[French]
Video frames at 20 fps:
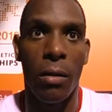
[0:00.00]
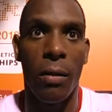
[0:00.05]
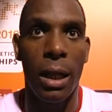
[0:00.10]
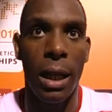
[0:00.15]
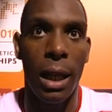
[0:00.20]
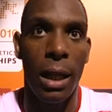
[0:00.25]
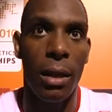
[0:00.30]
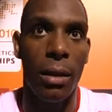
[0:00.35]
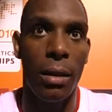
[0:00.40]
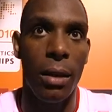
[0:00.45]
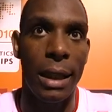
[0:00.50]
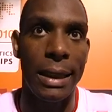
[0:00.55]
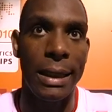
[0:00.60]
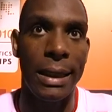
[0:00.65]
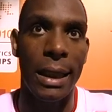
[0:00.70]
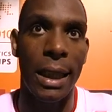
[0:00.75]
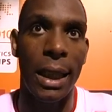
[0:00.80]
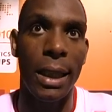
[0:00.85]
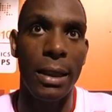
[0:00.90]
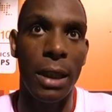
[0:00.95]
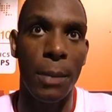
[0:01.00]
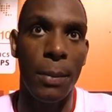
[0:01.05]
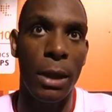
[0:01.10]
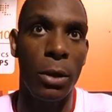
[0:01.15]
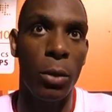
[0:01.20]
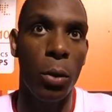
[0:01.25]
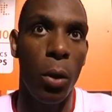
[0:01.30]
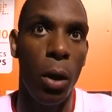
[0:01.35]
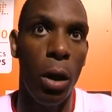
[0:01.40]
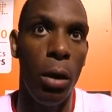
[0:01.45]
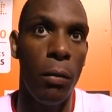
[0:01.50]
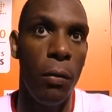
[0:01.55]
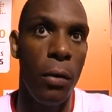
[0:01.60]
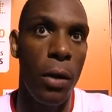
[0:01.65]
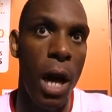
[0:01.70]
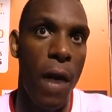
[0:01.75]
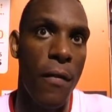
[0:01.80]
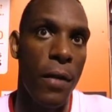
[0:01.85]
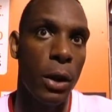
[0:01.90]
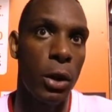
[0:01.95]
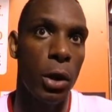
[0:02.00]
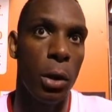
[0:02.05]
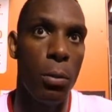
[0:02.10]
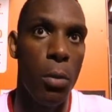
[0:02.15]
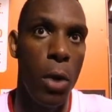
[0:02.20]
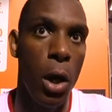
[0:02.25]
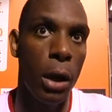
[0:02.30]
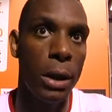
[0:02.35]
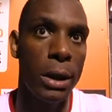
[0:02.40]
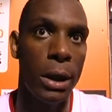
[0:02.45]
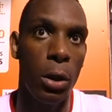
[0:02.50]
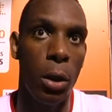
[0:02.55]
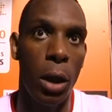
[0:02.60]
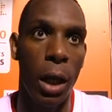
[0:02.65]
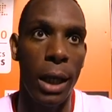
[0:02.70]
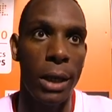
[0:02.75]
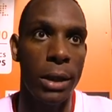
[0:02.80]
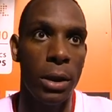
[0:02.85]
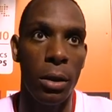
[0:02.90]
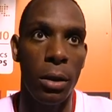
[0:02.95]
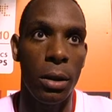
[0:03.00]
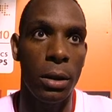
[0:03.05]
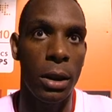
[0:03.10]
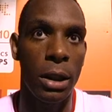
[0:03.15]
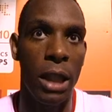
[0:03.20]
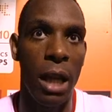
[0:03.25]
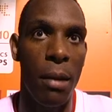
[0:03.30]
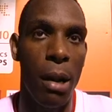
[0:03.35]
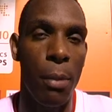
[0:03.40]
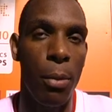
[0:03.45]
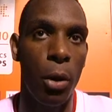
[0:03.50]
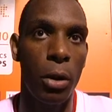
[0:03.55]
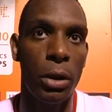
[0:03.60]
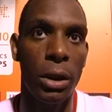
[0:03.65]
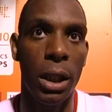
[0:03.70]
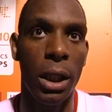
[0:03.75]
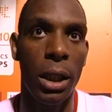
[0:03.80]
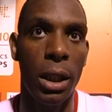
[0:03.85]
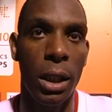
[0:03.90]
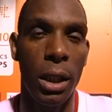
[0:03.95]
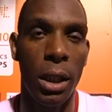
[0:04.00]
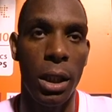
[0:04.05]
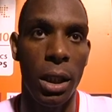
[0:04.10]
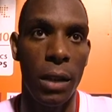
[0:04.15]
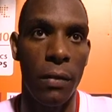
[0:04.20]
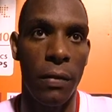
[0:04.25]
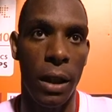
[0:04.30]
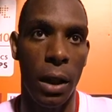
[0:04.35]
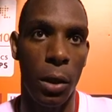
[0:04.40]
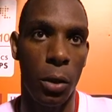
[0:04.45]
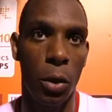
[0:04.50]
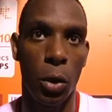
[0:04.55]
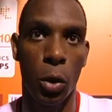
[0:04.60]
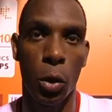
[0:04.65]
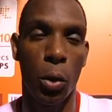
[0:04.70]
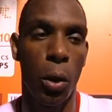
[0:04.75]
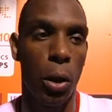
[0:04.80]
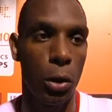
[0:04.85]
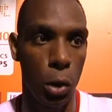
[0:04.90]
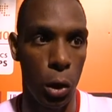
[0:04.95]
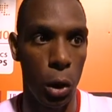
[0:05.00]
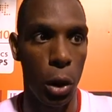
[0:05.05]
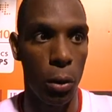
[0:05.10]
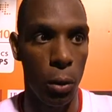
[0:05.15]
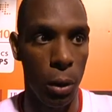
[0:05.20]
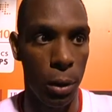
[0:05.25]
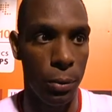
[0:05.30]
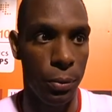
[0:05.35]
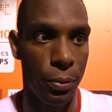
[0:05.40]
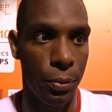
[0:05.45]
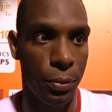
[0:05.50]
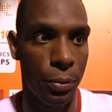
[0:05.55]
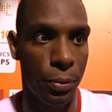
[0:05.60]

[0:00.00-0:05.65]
voilà, la série n'était pas trop élevée avec Chambers et le reste c'était à ma portée et il fallait que je cours en dedans. Quoi.